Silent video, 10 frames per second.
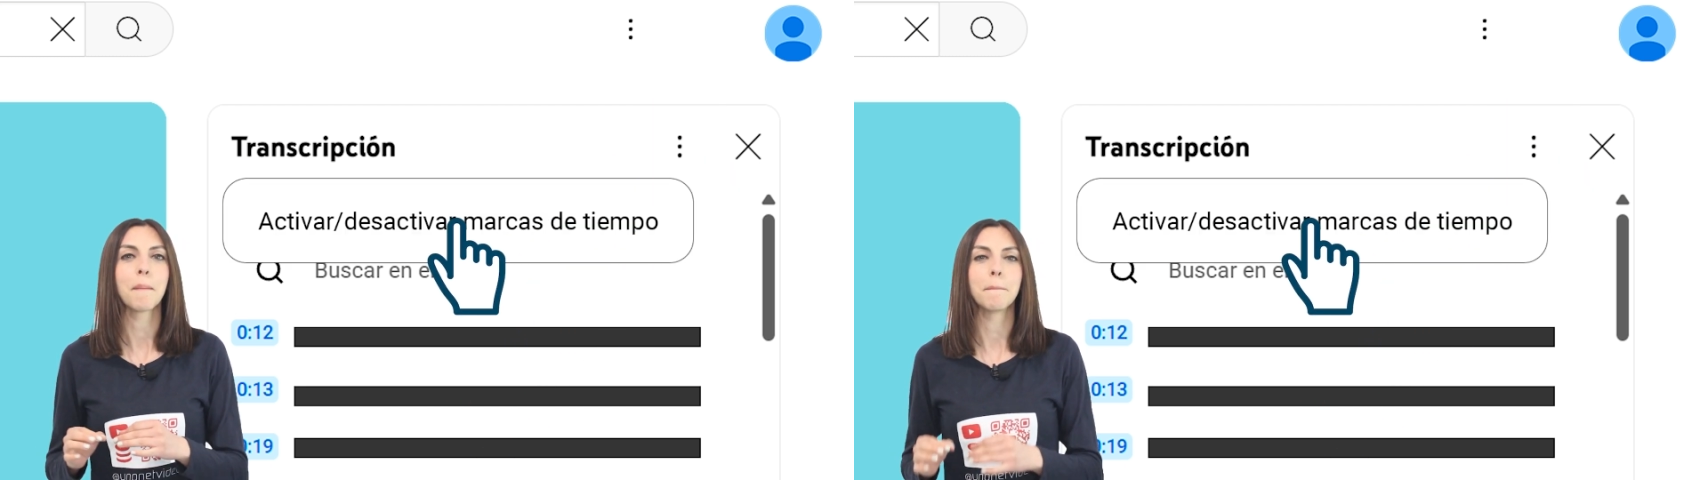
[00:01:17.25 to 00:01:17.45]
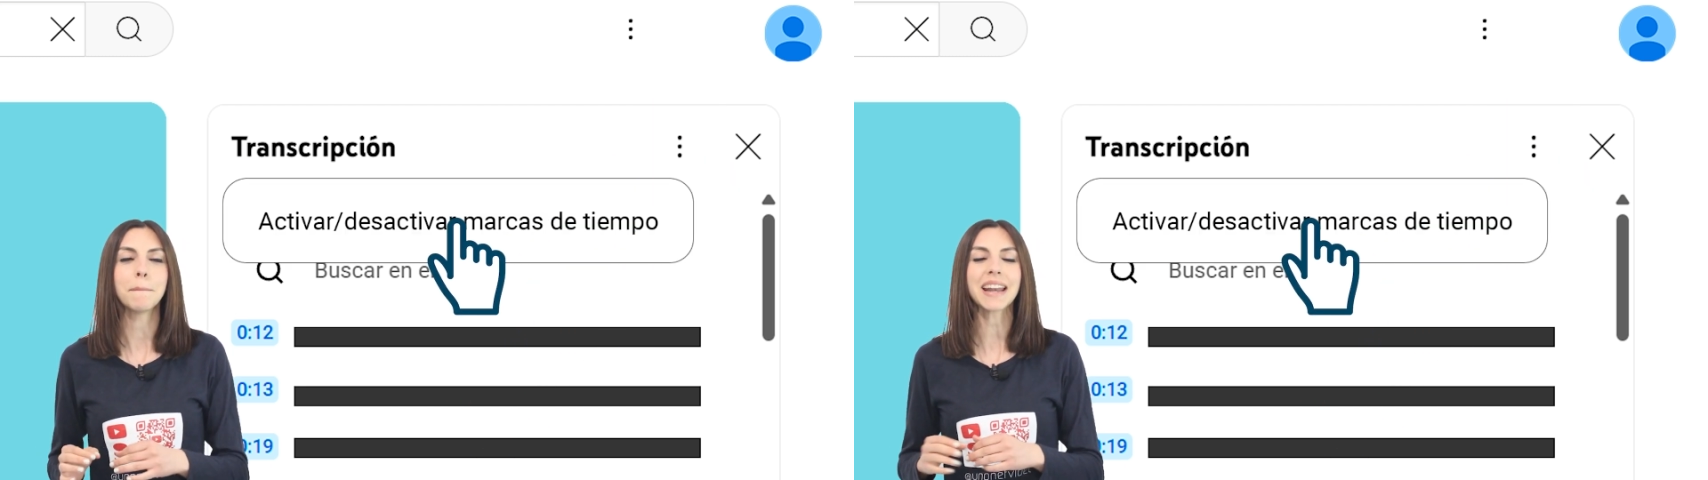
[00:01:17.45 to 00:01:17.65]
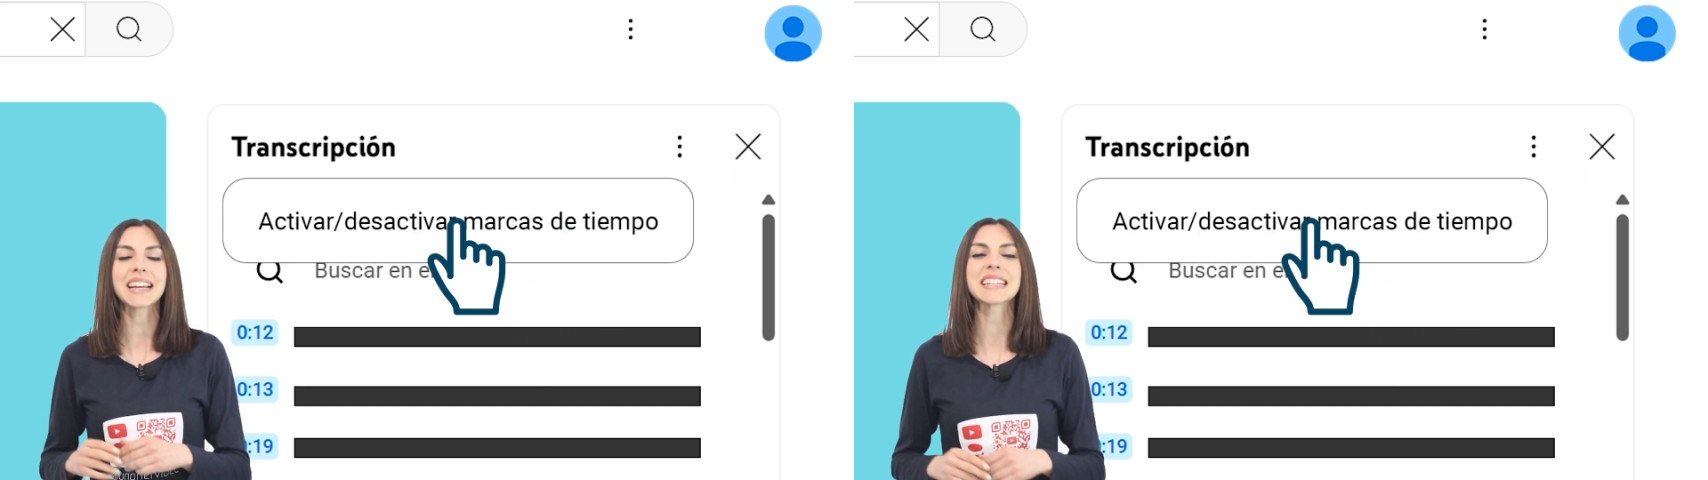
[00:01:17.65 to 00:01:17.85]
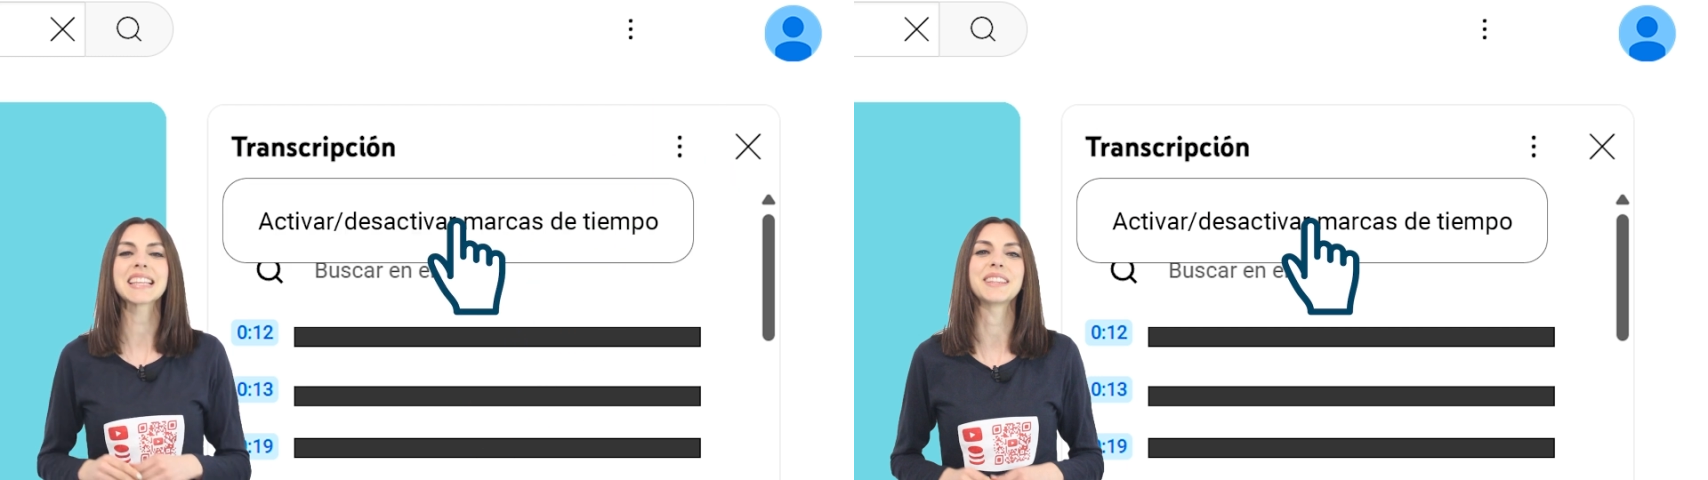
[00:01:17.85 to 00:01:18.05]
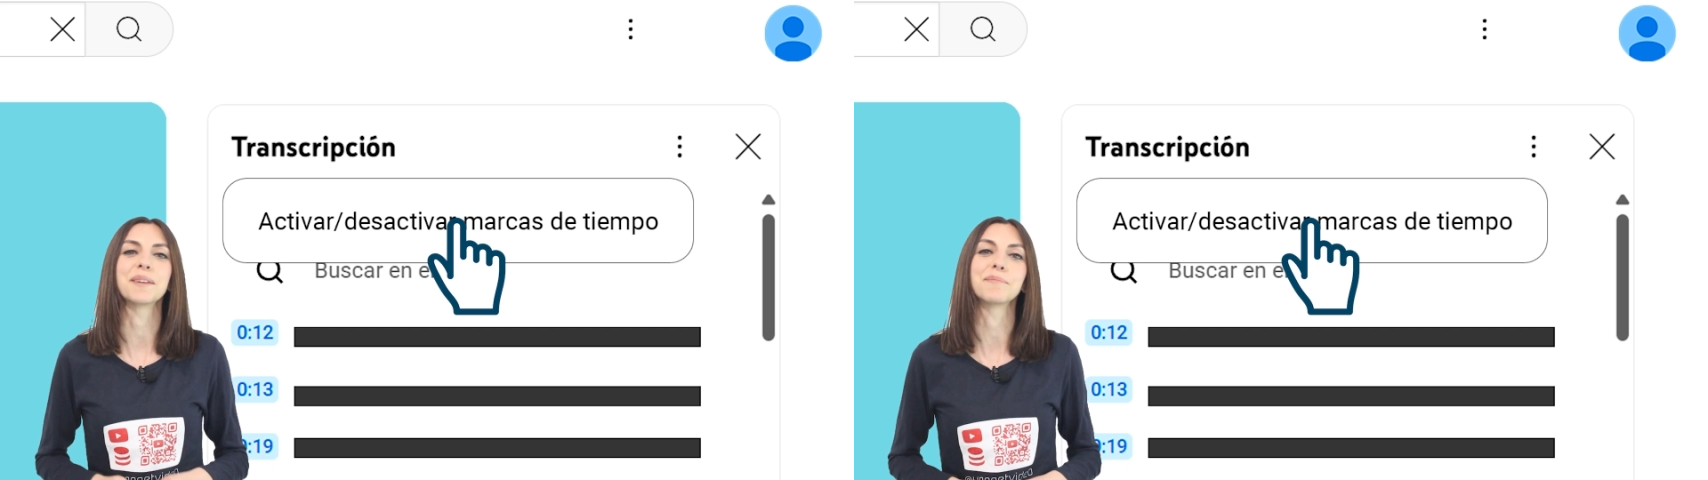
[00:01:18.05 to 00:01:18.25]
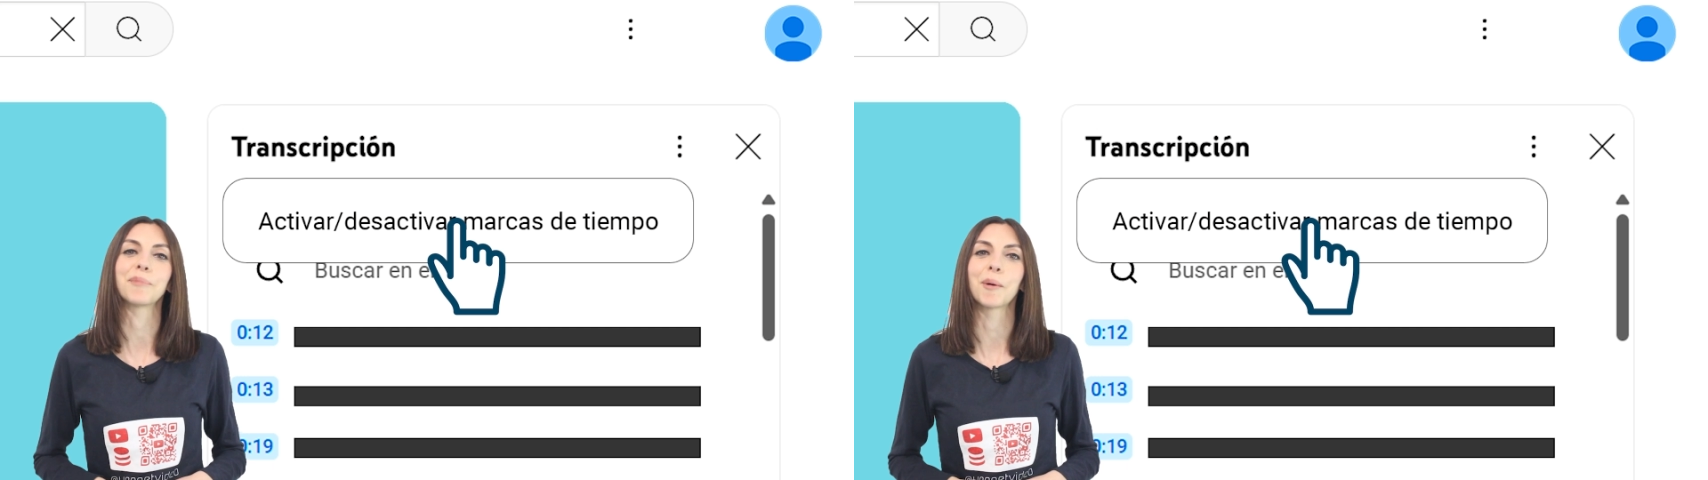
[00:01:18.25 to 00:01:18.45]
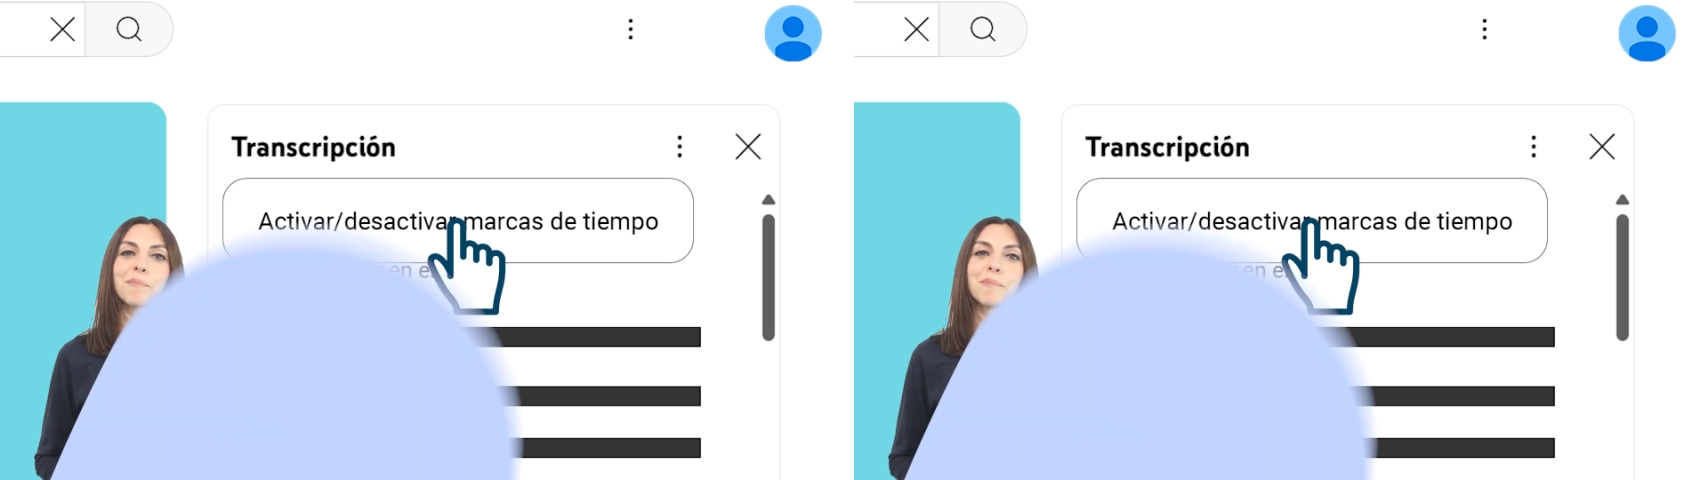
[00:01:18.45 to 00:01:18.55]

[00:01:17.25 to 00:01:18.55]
Marcas de Tiempo.